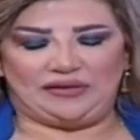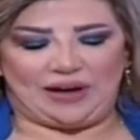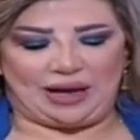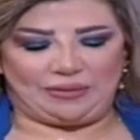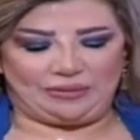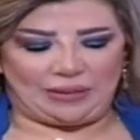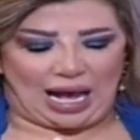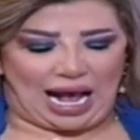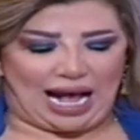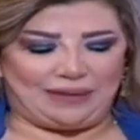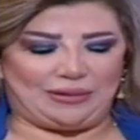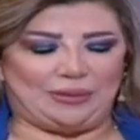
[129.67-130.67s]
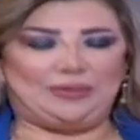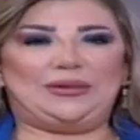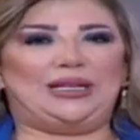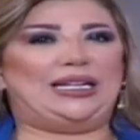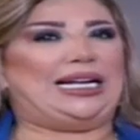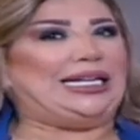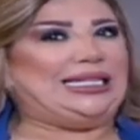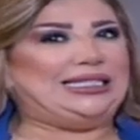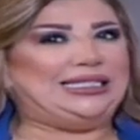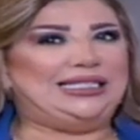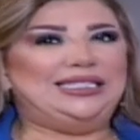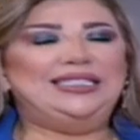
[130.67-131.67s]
فحابب عيد